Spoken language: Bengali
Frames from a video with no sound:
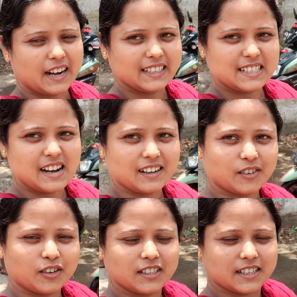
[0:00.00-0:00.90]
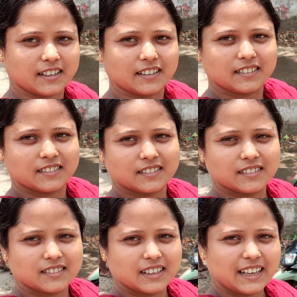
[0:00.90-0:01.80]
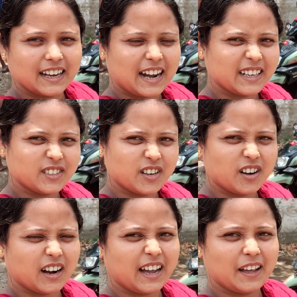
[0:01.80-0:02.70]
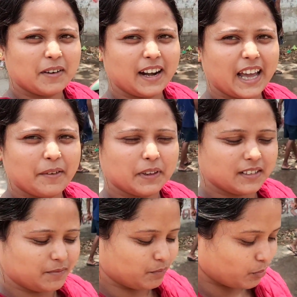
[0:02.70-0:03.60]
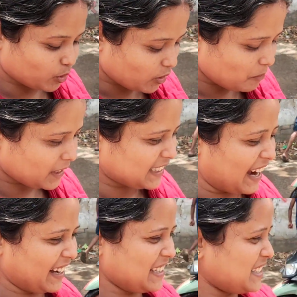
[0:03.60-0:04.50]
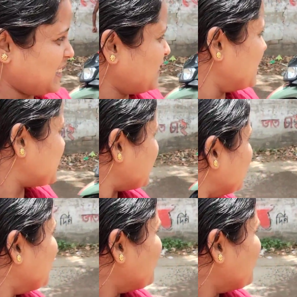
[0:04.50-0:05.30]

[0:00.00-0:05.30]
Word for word: গাড়ি স্নান করছে এই গাড়ির জন্য কাল আমার লাইফে প্রথমবার থানায় যেতে হয়েছে